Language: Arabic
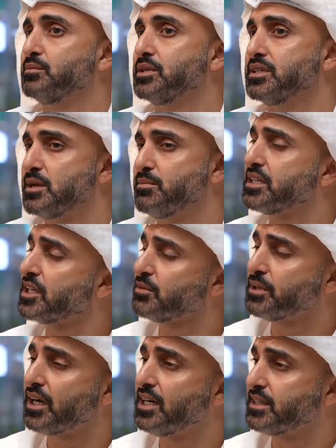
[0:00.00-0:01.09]
نسميه
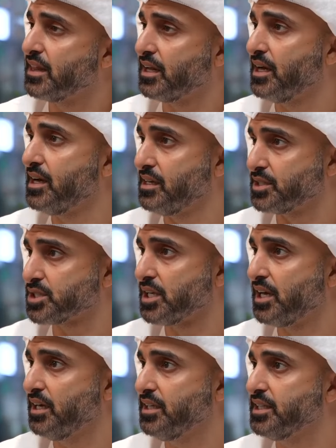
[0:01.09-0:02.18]
تطبيقات الذكاء
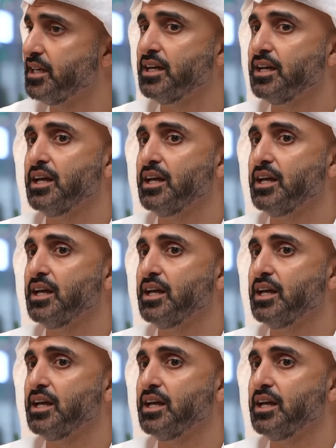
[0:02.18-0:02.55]
الاصطناعي نعم.